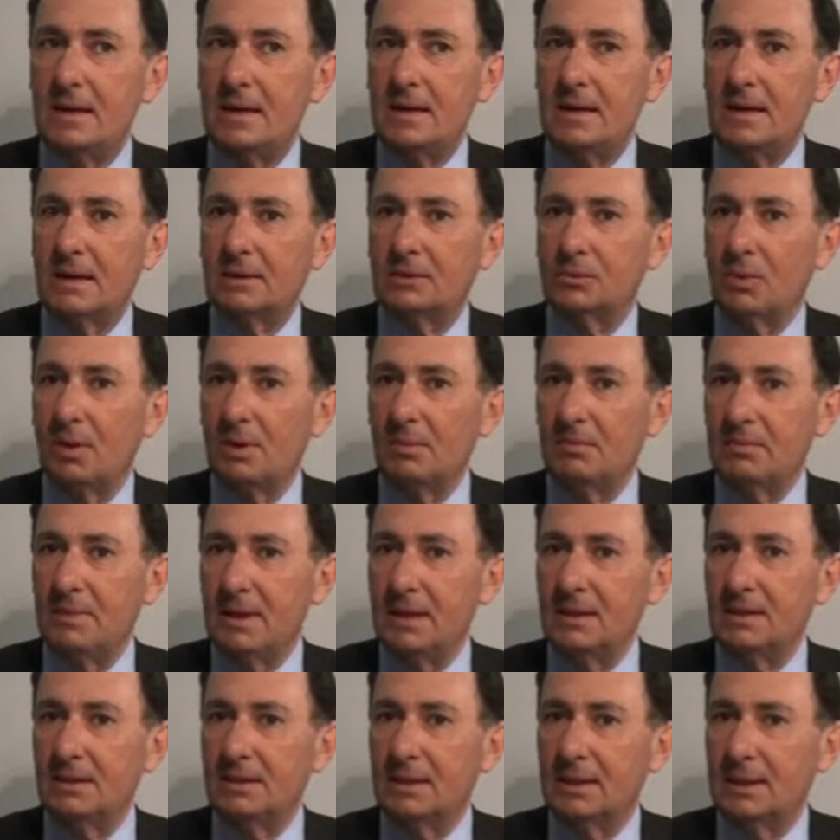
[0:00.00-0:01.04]
è
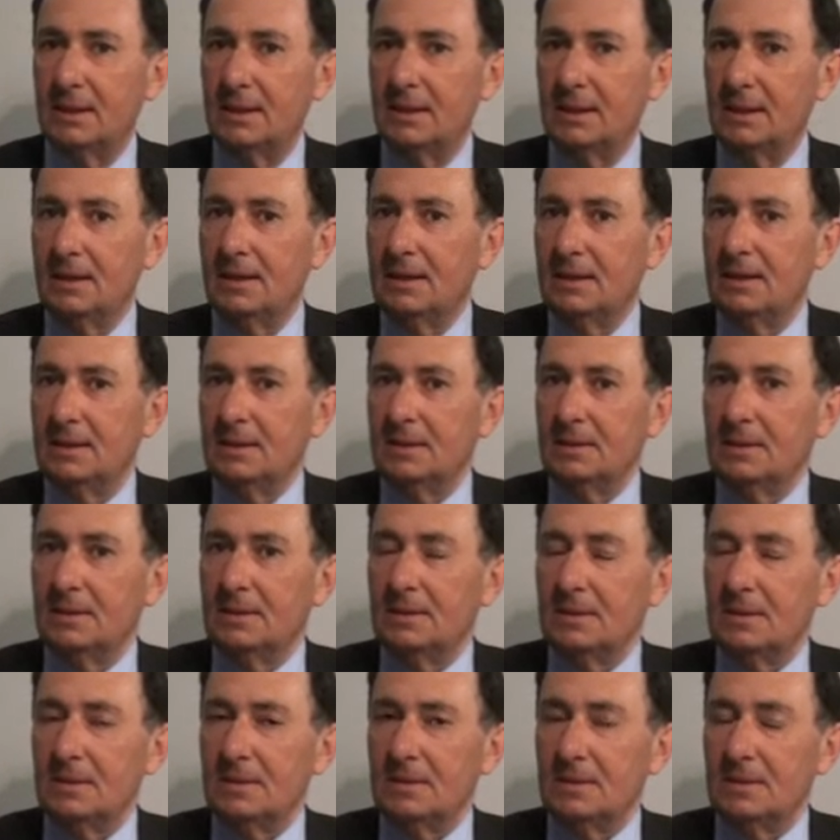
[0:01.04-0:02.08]
attualmente
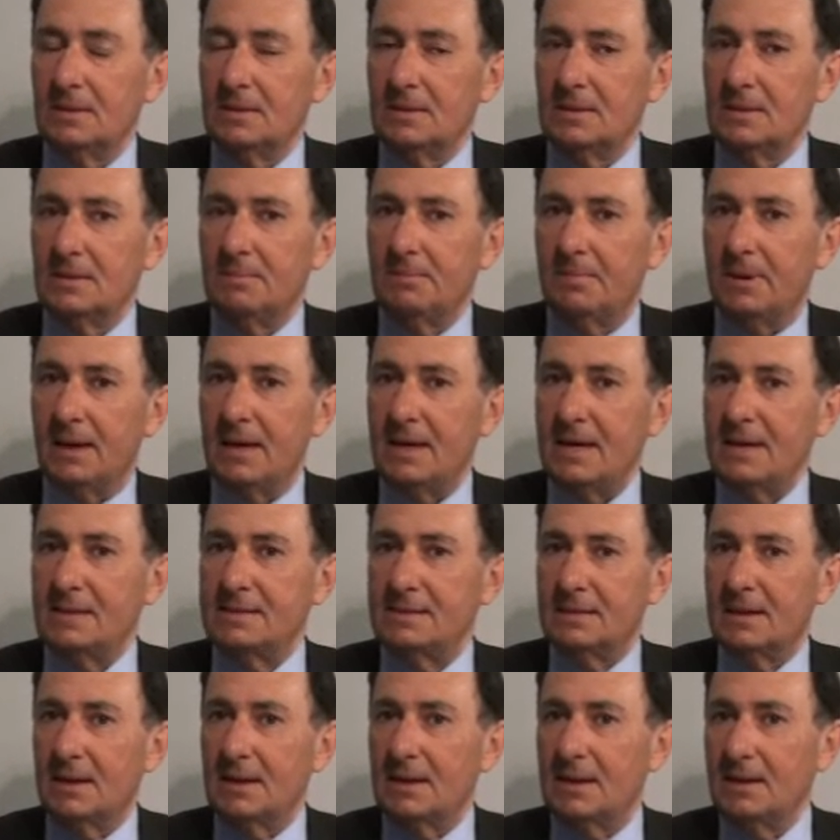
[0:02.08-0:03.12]
eh, il,
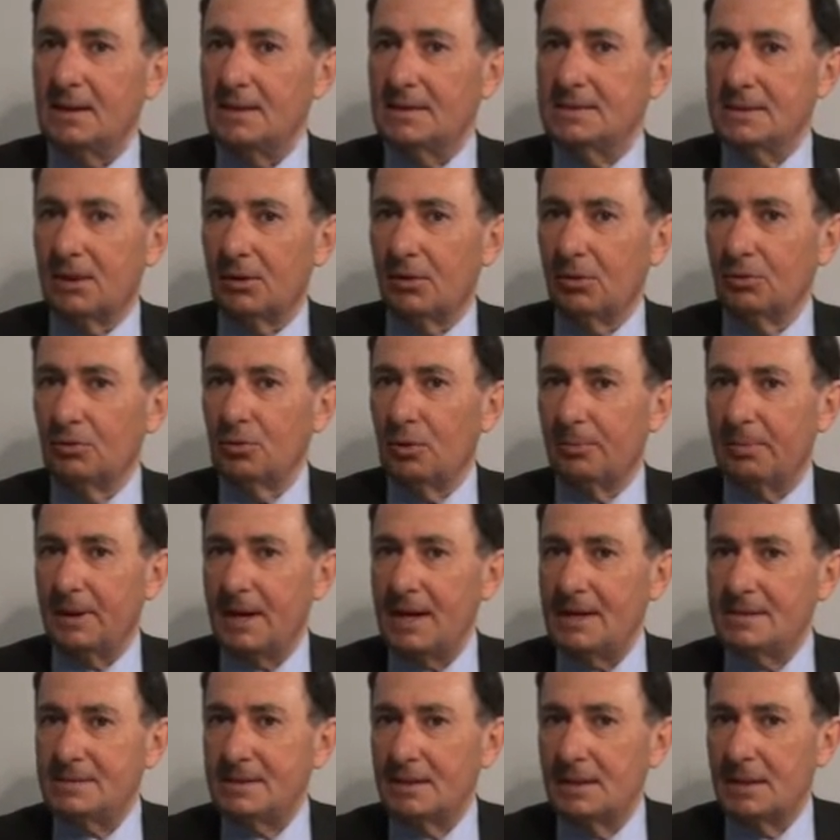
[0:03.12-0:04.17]
paese, il secondo
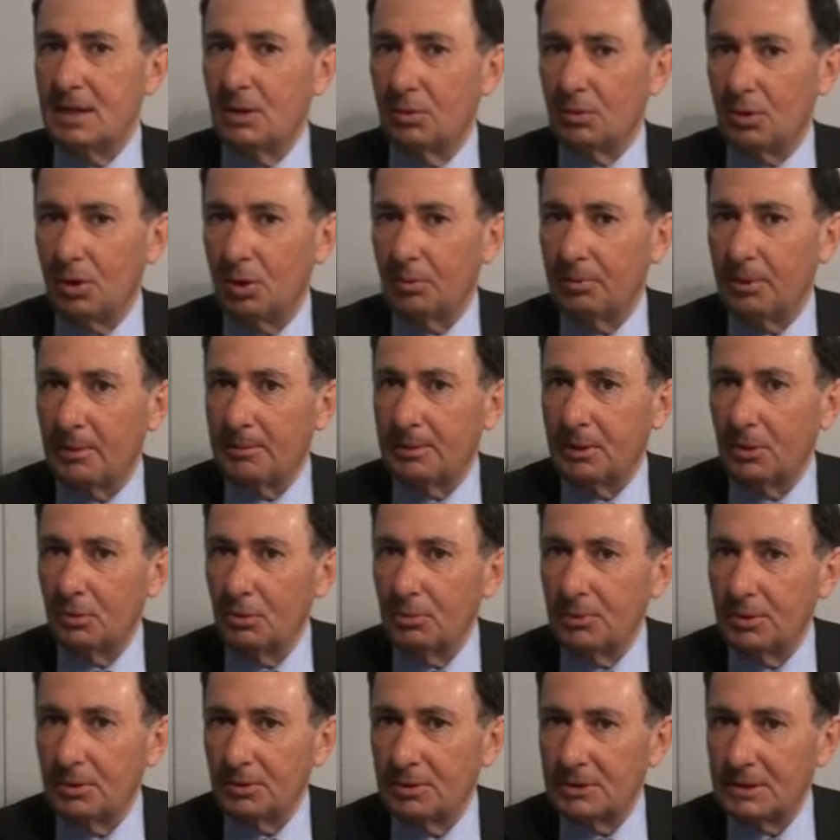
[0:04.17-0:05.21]
paese in Europa per
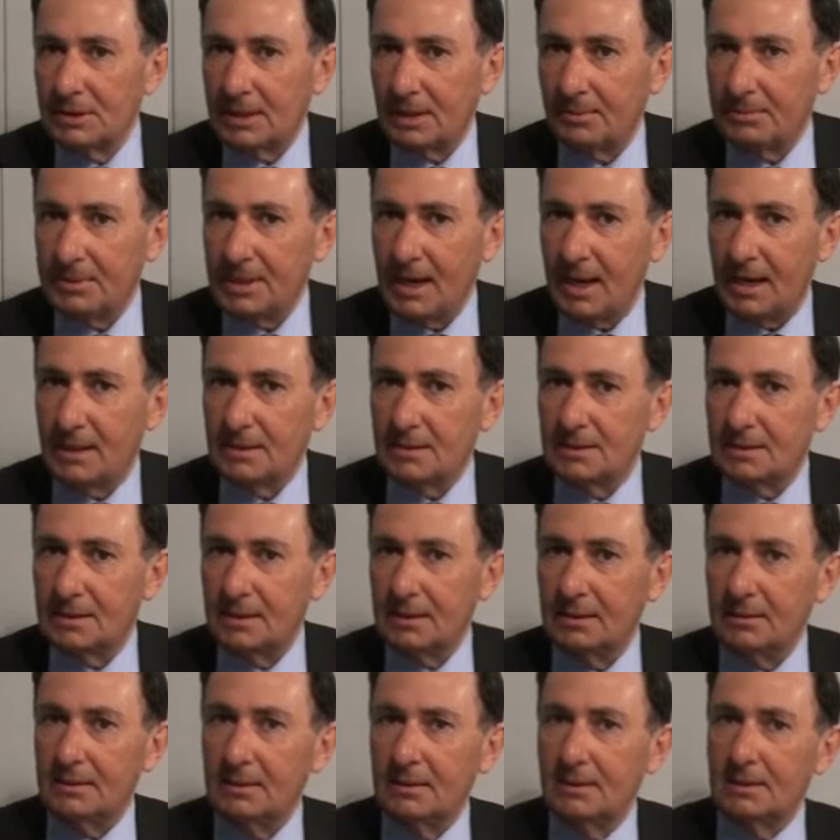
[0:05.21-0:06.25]
numero di
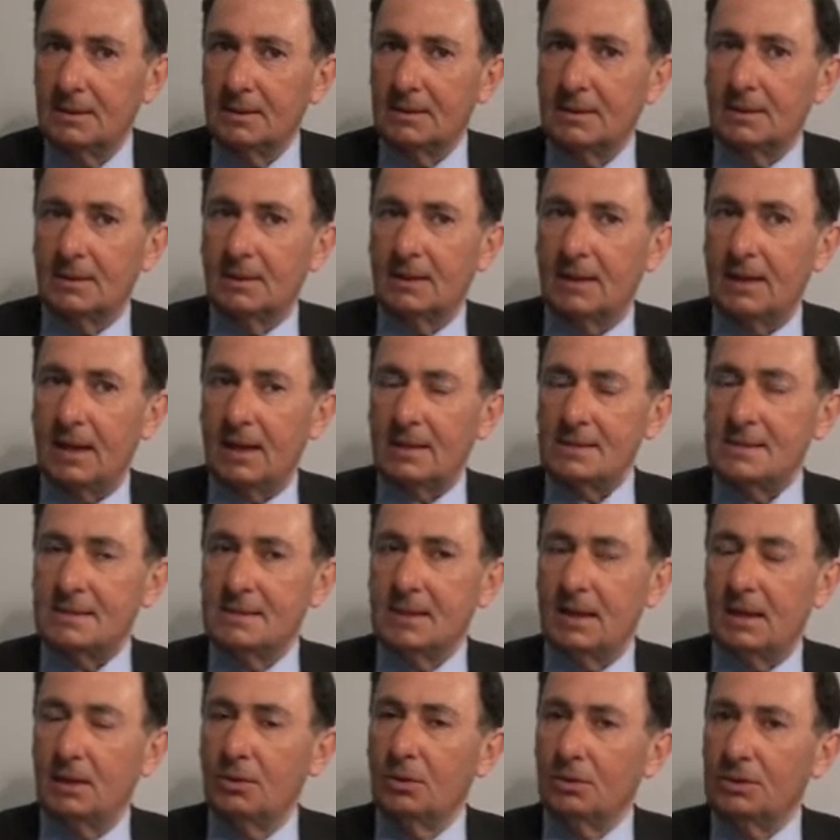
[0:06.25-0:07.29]
trapianti,
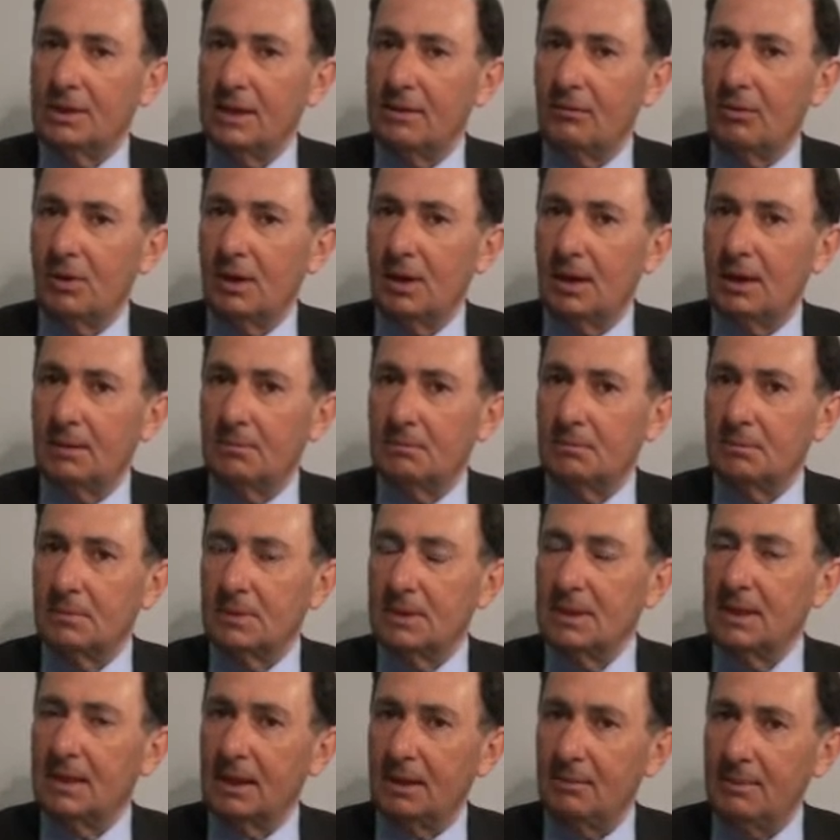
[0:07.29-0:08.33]
grazie al notevole
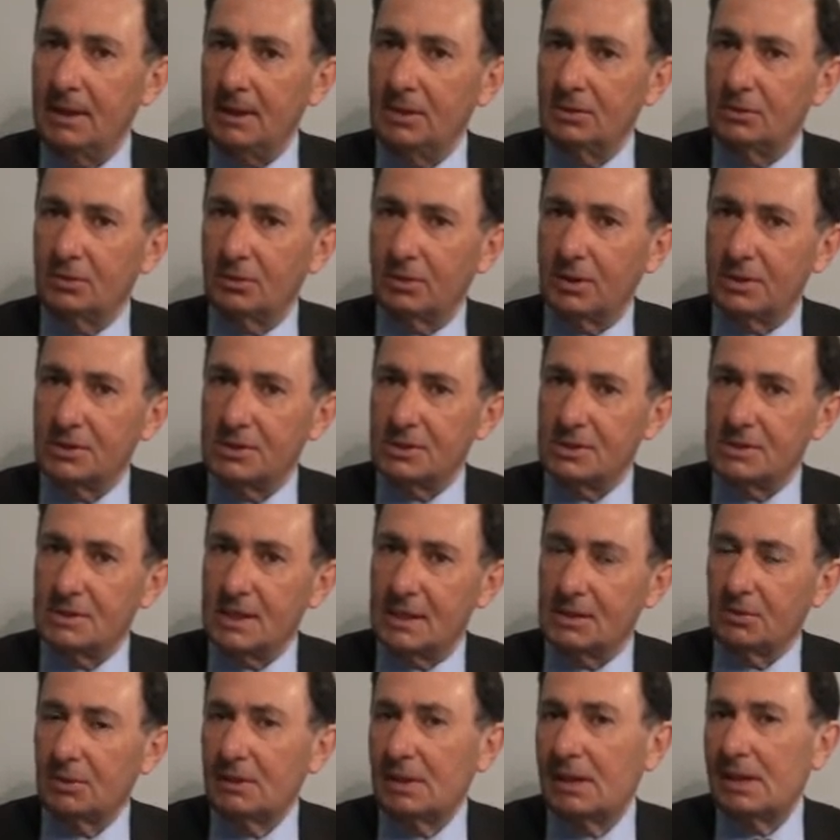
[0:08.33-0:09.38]
incremento che c'è
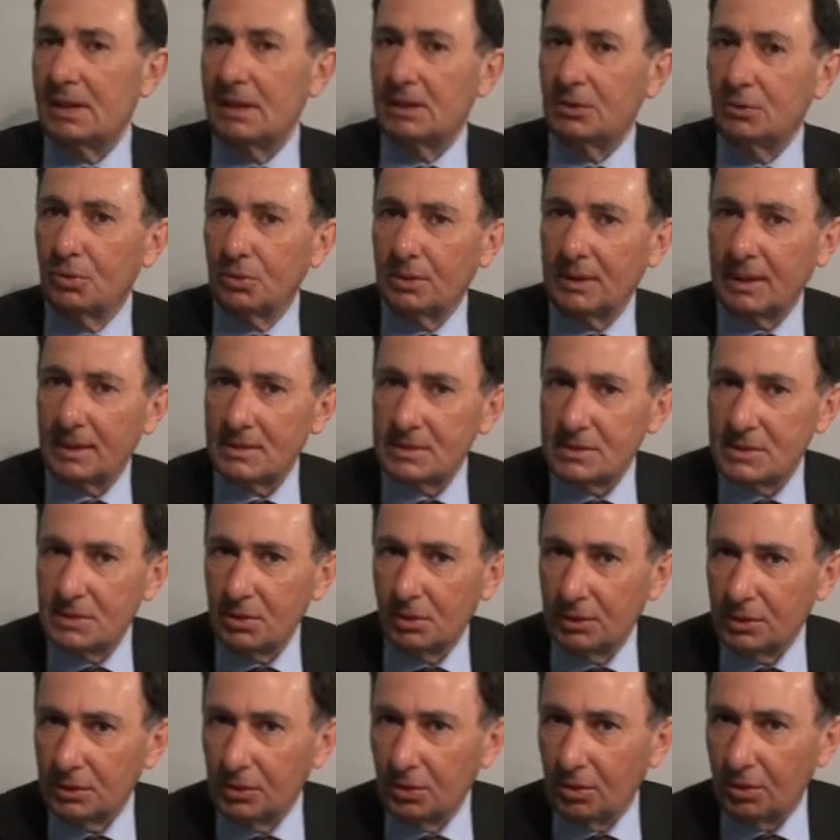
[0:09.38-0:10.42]
stato nelle
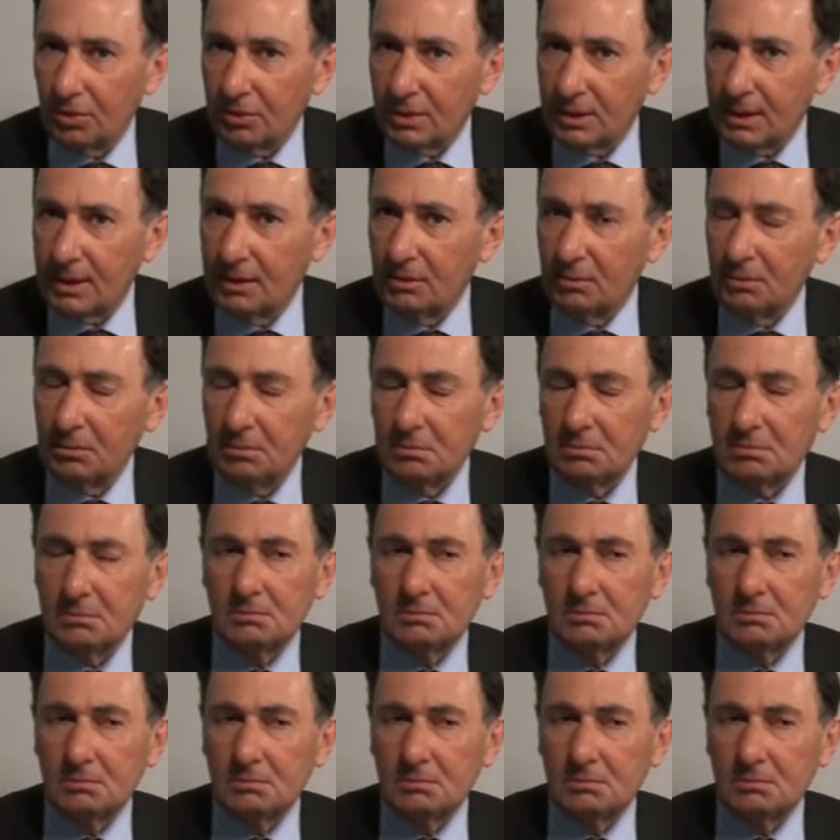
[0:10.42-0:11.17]
donazioni d'organo